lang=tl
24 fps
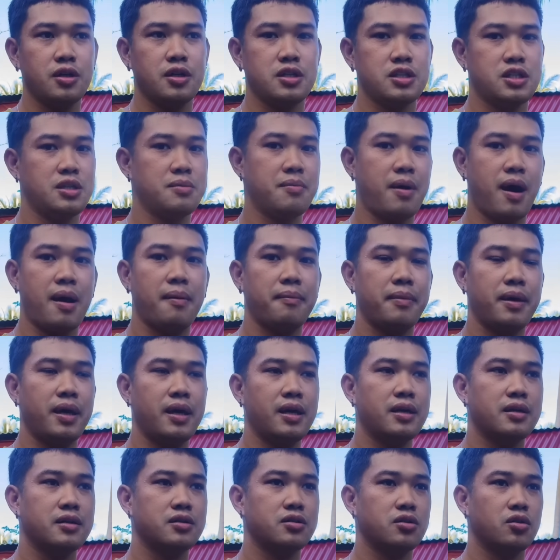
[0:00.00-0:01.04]
si
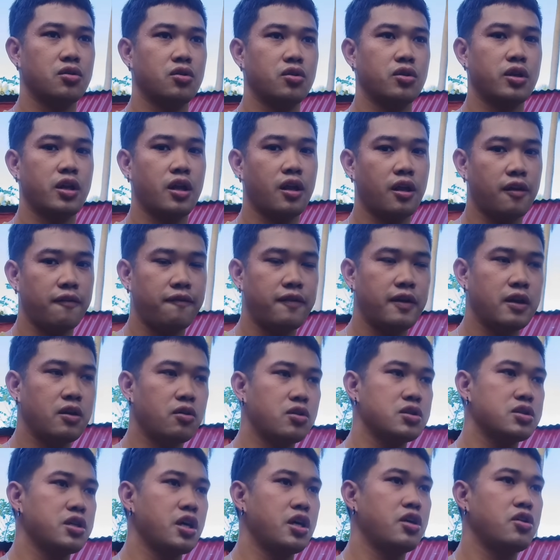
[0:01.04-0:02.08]
Mami. So, i-reveal
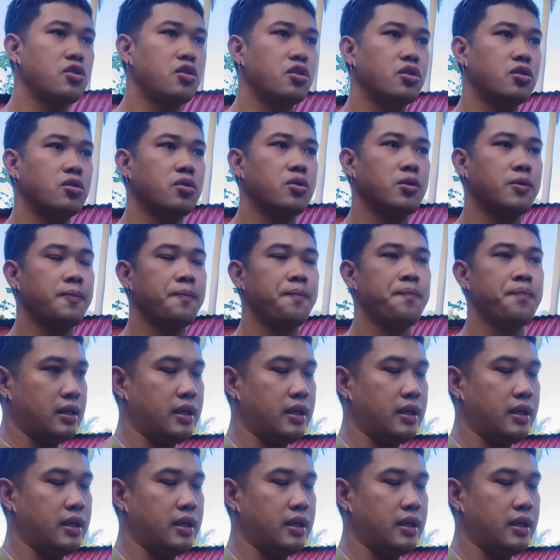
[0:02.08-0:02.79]
ko na sa inyo ito.